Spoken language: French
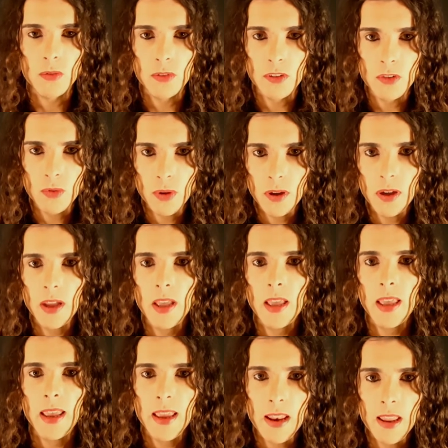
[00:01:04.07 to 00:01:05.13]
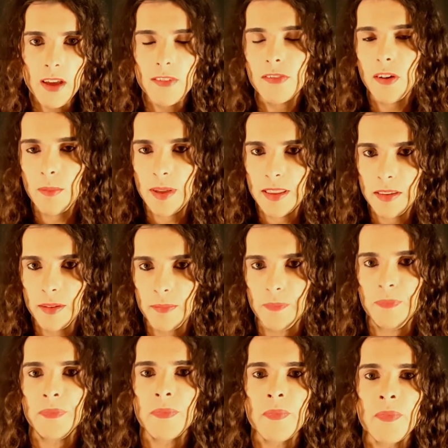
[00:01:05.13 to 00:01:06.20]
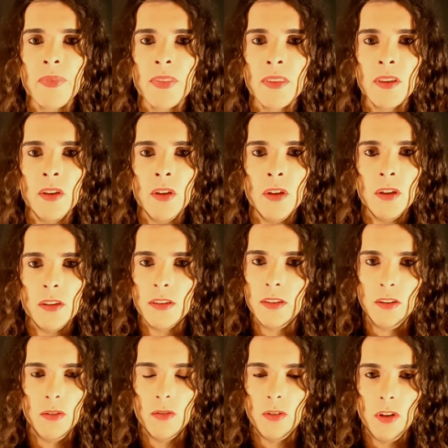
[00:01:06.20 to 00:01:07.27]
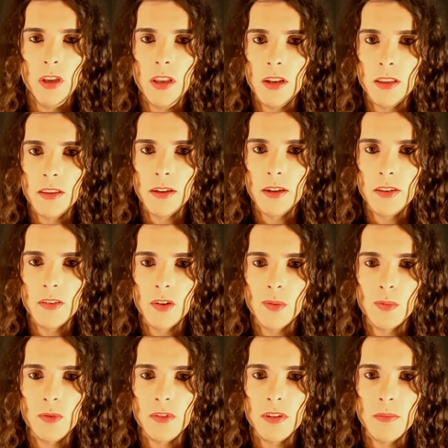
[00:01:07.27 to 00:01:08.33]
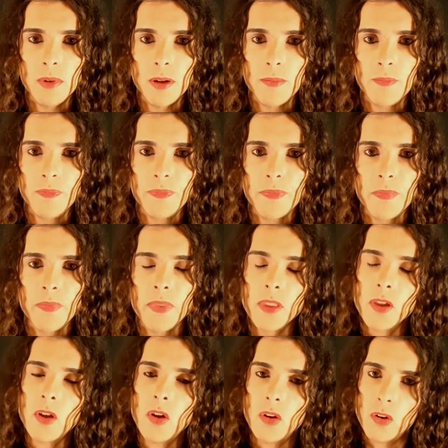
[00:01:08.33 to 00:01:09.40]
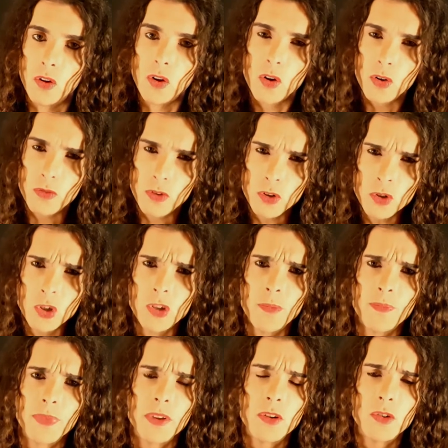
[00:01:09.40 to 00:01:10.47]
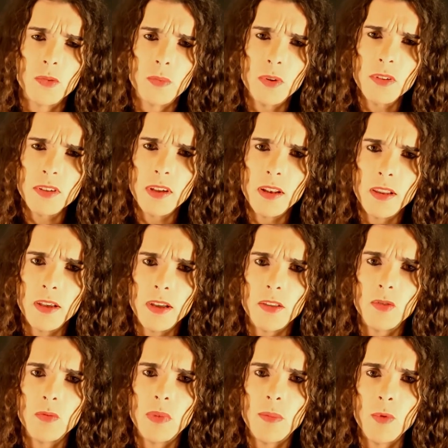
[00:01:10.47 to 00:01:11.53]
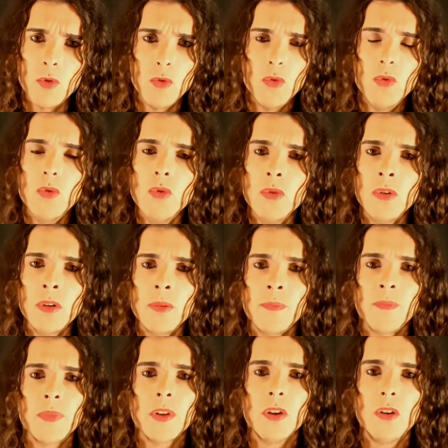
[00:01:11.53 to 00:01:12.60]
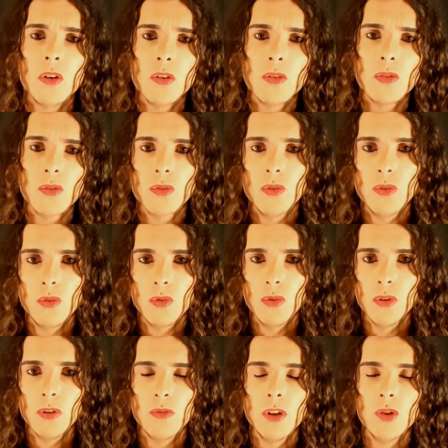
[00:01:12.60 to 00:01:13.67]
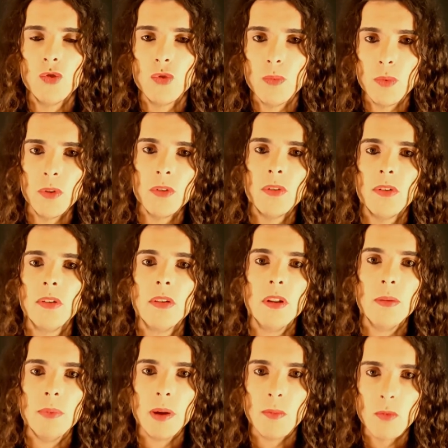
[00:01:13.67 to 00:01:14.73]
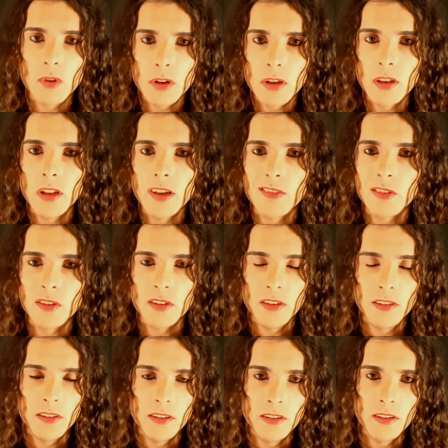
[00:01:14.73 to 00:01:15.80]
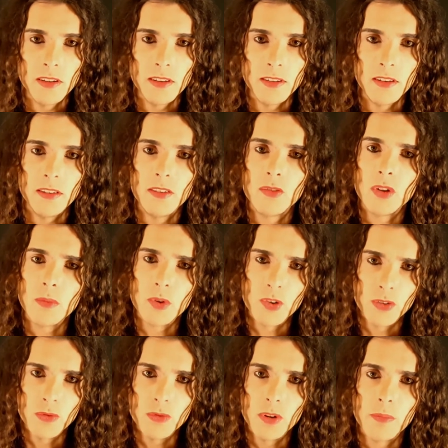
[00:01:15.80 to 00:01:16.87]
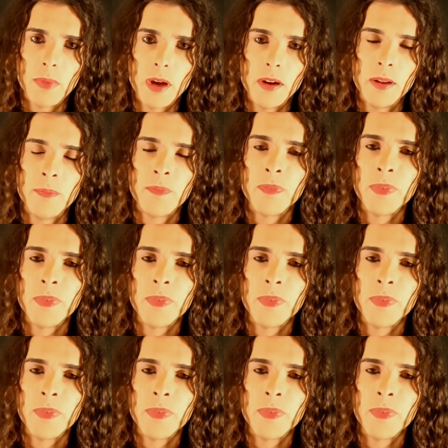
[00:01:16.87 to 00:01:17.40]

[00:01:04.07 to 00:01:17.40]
nos histoires aient l'air formatées. C'est inintéressant, impossible. En revanche, je pense qu'il y a tout de même une grande structure. Enfin, je pense, ce n'est pas moi qui l'ai inventé cette histoire, mais je vais vous en parler.